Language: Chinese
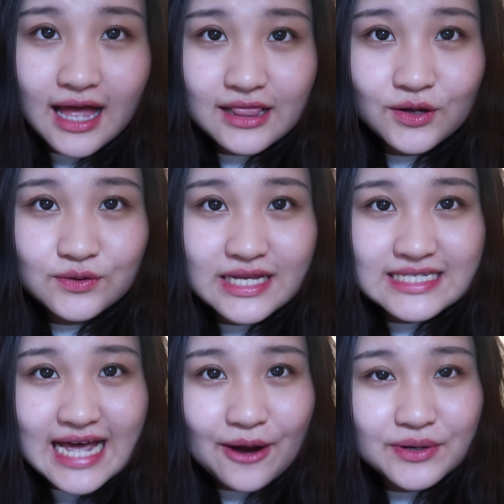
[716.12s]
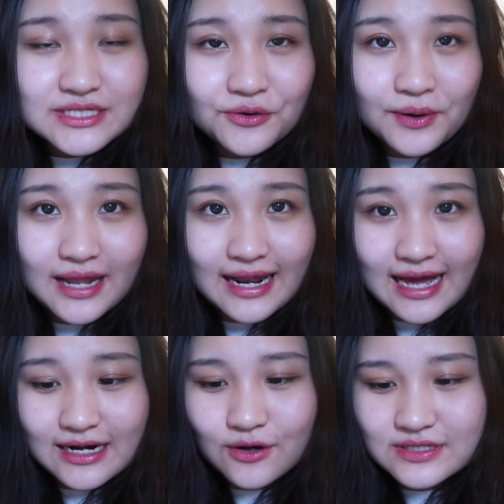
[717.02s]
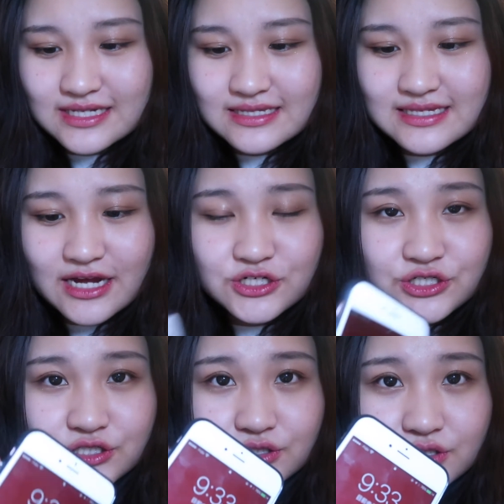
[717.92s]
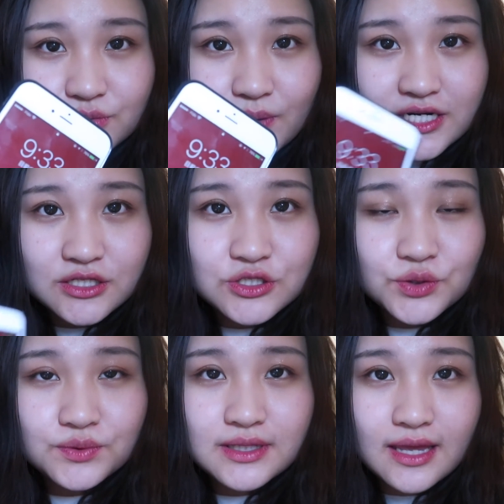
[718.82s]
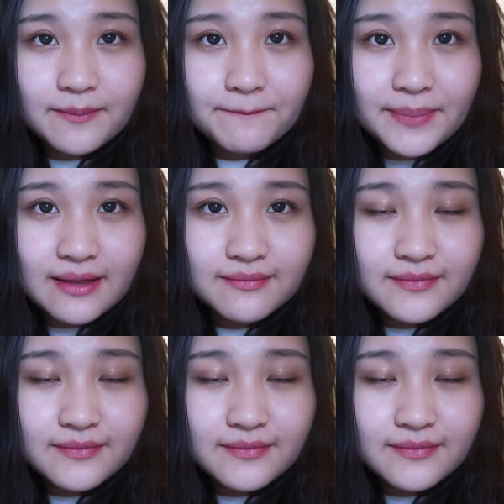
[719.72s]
Hello，大家，我已经回来了。然后现在是晚上的九点半，